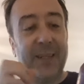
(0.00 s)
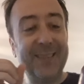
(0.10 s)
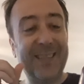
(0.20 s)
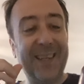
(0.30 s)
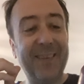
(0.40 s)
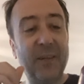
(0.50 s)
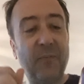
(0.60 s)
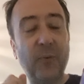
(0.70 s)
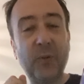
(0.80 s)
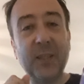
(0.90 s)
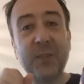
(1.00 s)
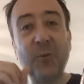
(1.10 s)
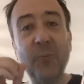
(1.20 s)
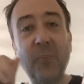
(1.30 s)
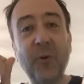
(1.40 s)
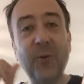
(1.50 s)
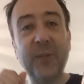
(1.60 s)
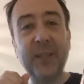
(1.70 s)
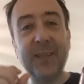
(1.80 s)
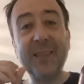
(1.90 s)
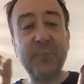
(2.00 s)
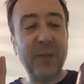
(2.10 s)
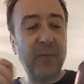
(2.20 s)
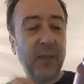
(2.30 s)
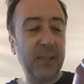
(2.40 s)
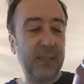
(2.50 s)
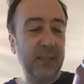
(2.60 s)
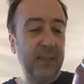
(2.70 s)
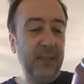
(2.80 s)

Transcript: a ensalada de frutas con un poco de, especias.